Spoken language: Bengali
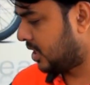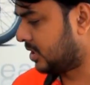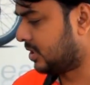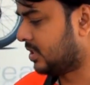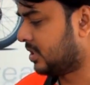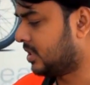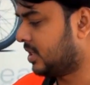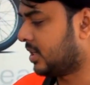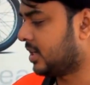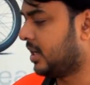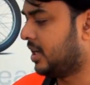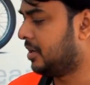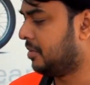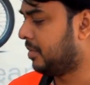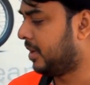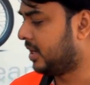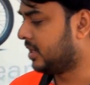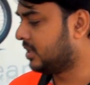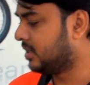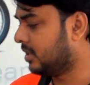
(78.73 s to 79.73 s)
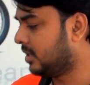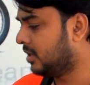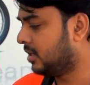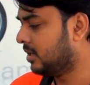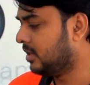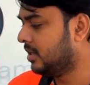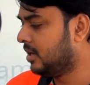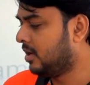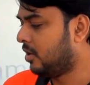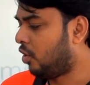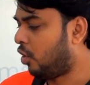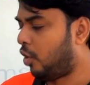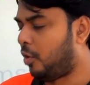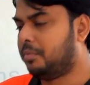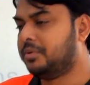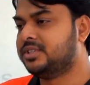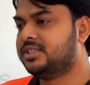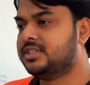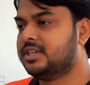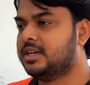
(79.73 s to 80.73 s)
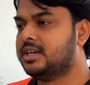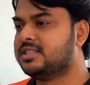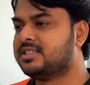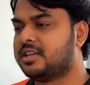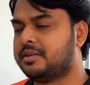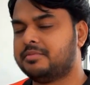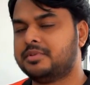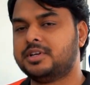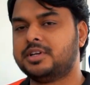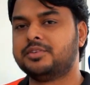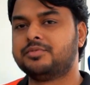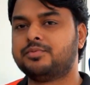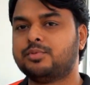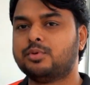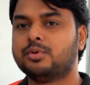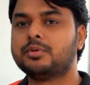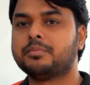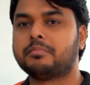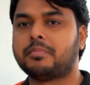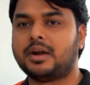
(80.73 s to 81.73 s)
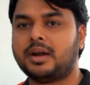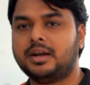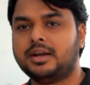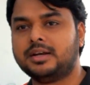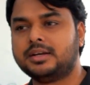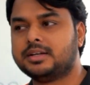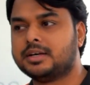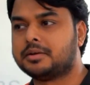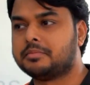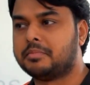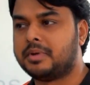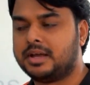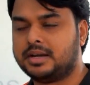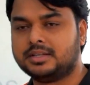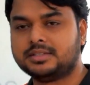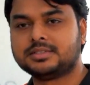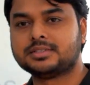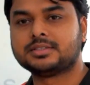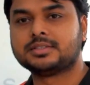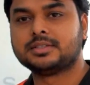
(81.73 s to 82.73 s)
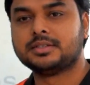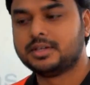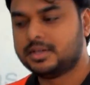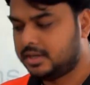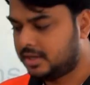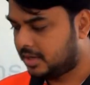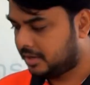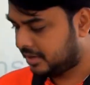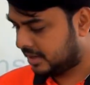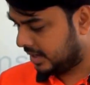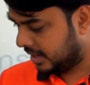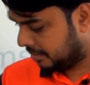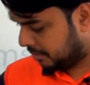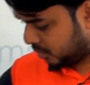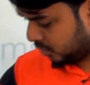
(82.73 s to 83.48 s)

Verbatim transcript: সাত হাজার টাকা এই বাইকটা অফিসিয়ালি সেভেন্টি ফোর পার লিটার মাইলেজ ক্লেম